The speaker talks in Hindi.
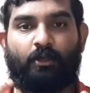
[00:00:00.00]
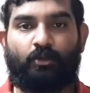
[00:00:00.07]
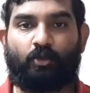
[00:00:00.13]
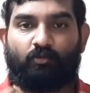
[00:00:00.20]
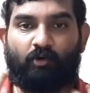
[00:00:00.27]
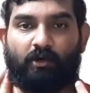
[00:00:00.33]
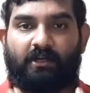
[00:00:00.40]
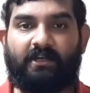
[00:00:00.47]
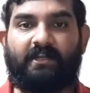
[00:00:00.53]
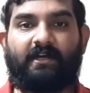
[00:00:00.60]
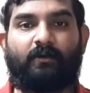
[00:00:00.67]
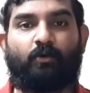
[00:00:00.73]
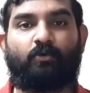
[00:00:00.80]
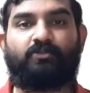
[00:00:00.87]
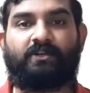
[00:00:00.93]
तो वो
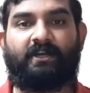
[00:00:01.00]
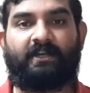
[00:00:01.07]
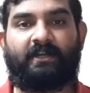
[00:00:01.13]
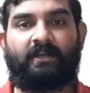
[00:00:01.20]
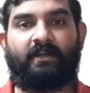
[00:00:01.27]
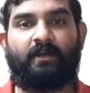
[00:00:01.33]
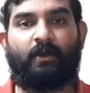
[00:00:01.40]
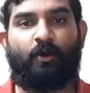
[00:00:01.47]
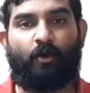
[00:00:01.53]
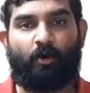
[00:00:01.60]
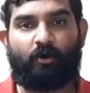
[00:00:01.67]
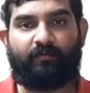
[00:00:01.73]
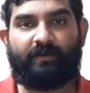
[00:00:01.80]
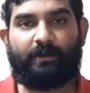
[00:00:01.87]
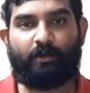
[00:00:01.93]
क्लियर हो जाएंगे
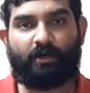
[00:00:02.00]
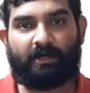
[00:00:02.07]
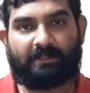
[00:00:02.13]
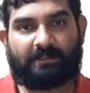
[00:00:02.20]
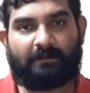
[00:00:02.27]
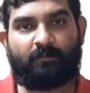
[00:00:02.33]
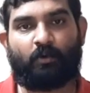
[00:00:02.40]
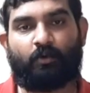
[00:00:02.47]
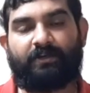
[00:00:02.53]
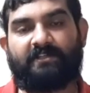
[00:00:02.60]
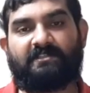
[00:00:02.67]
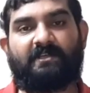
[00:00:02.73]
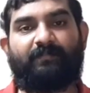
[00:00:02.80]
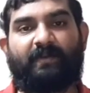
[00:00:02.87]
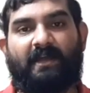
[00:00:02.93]
और वीडियो ख़त्म होने
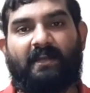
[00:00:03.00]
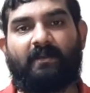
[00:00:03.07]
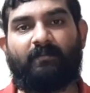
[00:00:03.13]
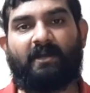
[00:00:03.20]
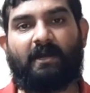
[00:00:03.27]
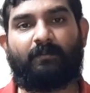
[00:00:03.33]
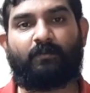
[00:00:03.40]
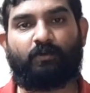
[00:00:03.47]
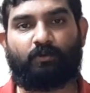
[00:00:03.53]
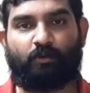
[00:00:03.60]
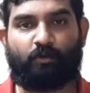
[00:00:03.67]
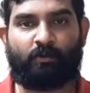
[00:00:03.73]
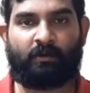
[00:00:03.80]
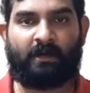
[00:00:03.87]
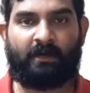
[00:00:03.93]
से पहले मैं आपको
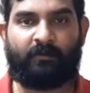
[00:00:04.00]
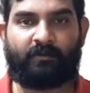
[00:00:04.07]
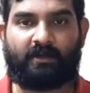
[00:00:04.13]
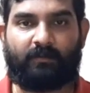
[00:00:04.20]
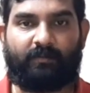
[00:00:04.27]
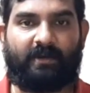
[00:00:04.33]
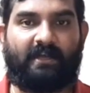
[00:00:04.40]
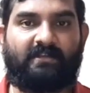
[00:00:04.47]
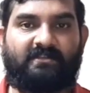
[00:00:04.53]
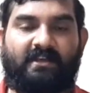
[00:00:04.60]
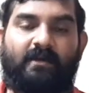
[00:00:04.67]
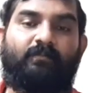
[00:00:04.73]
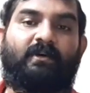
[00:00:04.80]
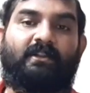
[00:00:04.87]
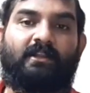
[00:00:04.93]
दोनों गाड़ियों का प्राइस
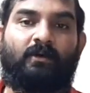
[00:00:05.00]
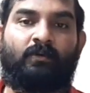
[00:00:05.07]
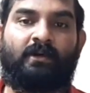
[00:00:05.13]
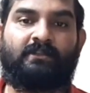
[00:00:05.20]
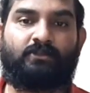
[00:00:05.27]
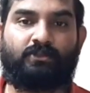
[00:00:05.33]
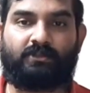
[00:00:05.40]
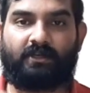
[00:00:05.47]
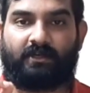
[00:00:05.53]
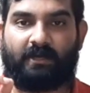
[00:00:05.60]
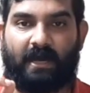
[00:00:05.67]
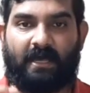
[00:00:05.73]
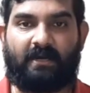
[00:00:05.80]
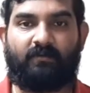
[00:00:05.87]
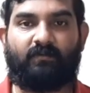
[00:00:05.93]
गैप बताऊंगा जिसके
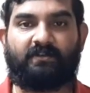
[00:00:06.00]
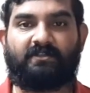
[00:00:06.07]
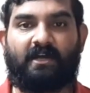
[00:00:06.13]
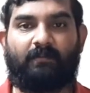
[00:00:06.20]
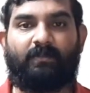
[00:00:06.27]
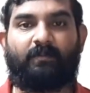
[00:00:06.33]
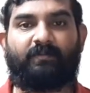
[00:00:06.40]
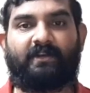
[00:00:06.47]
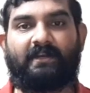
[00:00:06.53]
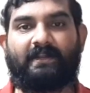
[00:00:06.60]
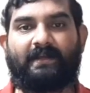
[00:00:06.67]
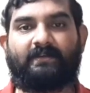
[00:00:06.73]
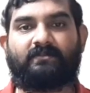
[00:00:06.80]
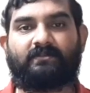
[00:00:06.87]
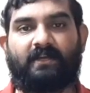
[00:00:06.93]
कारणवश आप अपने
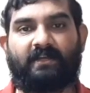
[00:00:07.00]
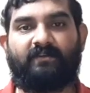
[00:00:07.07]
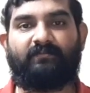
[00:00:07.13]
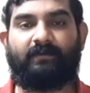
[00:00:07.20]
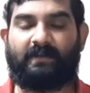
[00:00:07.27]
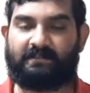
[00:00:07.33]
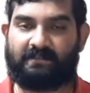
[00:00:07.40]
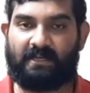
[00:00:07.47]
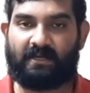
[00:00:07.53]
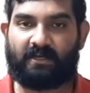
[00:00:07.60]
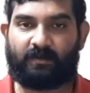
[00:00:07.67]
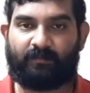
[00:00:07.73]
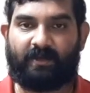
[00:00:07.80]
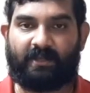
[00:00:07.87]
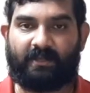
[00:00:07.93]
लिए एक सही फैसला
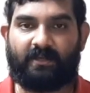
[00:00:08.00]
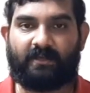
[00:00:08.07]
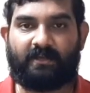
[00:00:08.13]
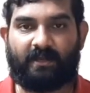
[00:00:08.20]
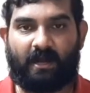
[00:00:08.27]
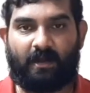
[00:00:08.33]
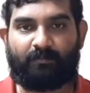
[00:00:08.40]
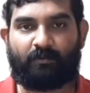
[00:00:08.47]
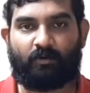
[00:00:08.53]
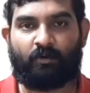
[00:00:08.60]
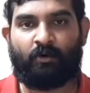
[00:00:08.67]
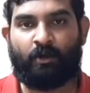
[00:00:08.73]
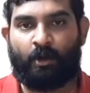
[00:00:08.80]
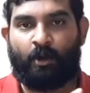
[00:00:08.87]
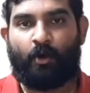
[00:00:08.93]
कर पाएंगे कि आपको
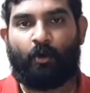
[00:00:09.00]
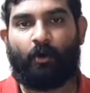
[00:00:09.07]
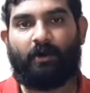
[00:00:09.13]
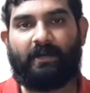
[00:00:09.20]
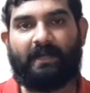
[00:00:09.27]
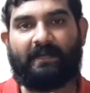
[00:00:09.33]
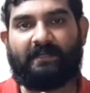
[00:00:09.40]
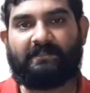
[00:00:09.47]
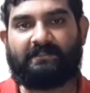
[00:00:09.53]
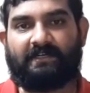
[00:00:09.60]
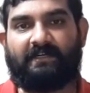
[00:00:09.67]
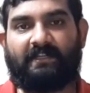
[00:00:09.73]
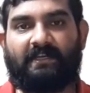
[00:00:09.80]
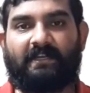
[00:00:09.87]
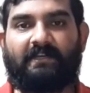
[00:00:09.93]
होंडा की
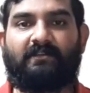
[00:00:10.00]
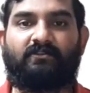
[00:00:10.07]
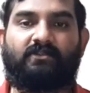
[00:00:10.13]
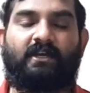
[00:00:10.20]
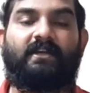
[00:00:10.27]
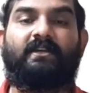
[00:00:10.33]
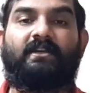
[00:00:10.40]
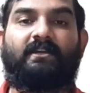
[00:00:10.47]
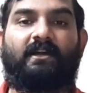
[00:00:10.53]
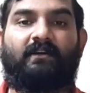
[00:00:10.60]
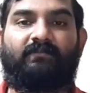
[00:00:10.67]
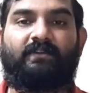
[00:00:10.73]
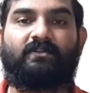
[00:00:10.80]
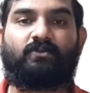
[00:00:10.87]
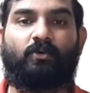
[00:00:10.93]
सिटी लेनी चाहिए या
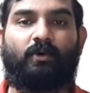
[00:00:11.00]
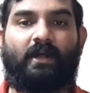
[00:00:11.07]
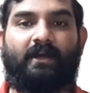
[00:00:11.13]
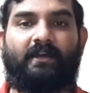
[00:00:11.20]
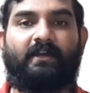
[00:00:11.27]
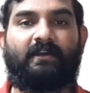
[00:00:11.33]
फिर स्कोडा की